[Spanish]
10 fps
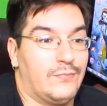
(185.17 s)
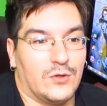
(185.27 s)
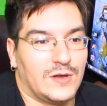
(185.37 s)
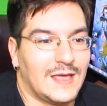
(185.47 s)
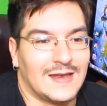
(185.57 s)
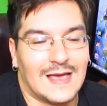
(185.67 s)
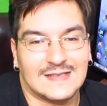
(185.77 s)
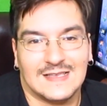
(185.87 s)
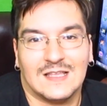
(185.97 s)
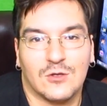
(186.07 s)
podrían
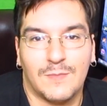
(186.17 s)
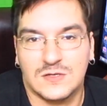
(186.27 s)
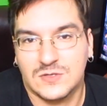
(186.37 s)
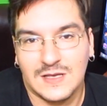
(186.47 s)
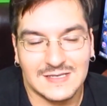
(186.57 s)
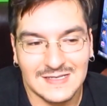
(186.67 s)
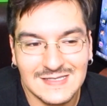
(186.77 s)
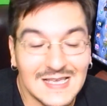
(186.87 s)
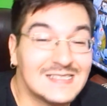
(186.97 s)
hacer estos personajes en sí.